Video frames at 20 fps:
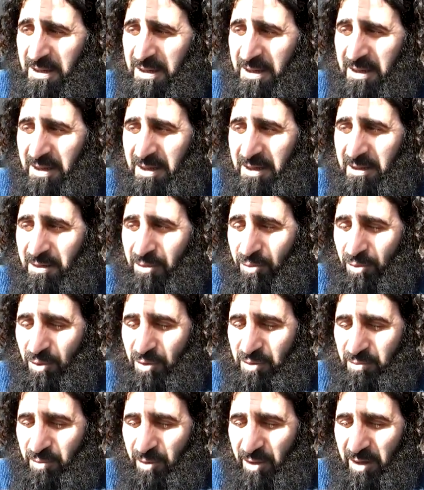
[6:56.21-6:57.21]
e,
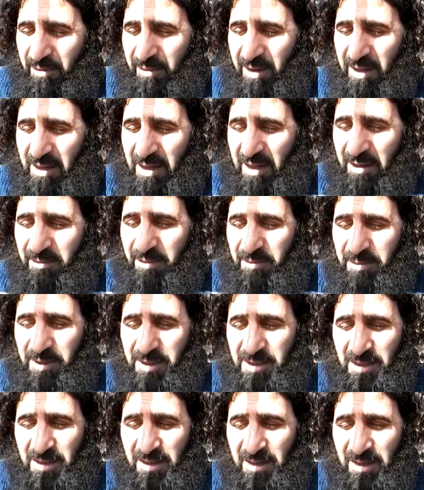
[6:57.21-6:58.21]
göz boyamayla hemen
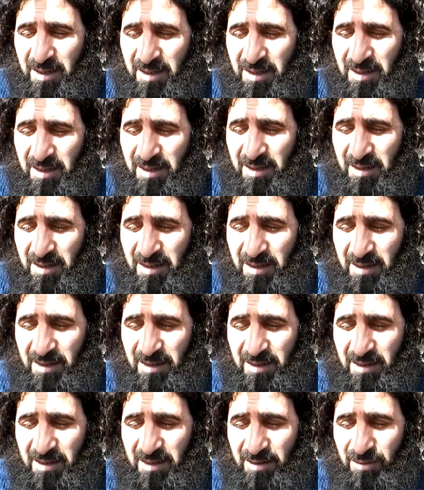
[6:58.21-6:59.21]
peşine
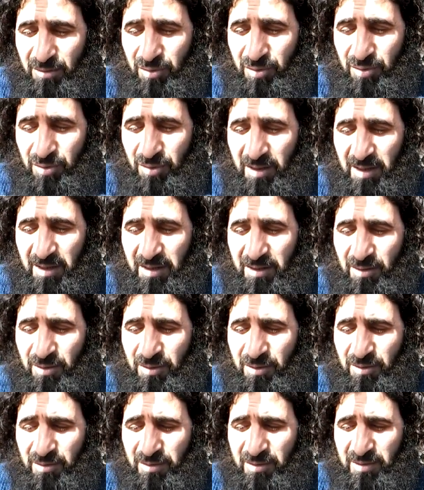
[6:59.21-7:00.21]
e, düştükleri
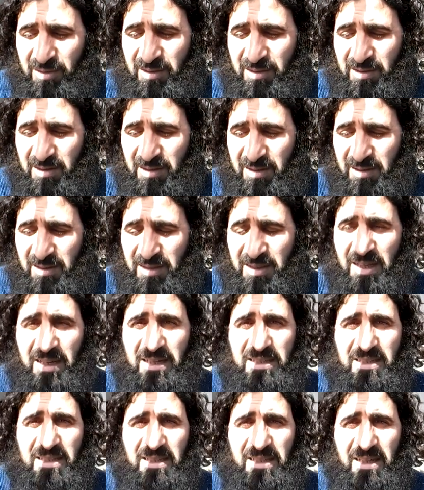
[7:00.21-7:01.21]
o
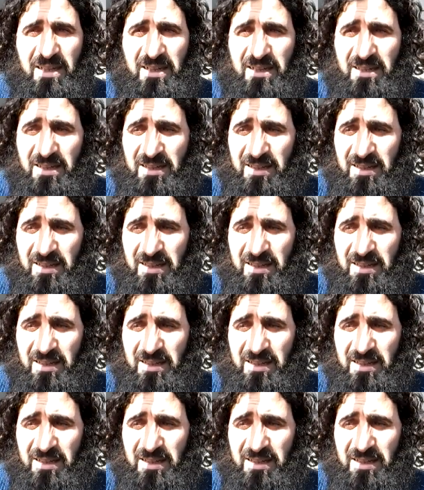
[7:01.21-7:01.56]
siyasi de